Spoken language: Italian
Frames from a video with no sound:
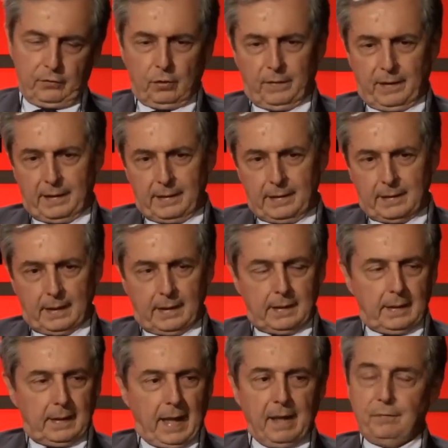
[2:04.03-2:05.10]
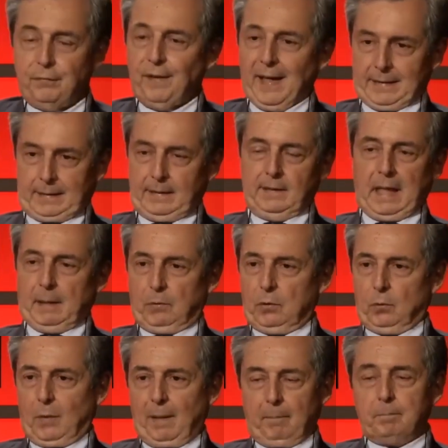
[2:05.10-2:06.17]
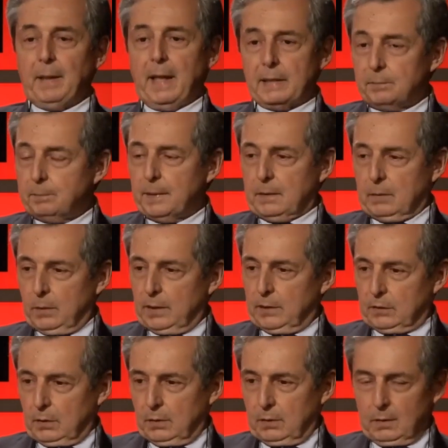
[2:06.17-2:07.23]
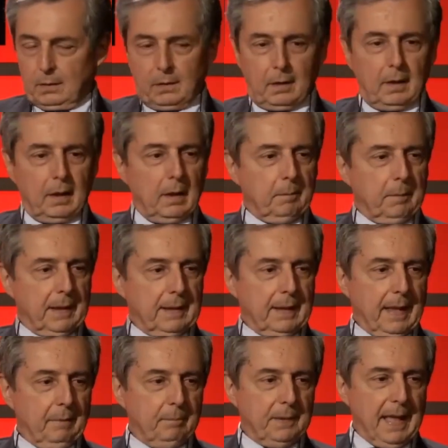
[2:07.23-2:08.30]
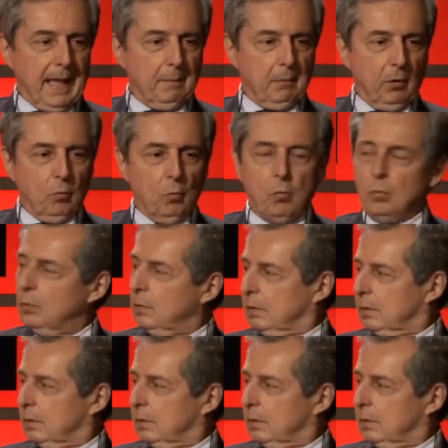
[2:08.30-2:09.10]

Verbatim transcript: è sovranità. E infatti siamo in un unpass per questo. Perché abbiamo, un pezzo di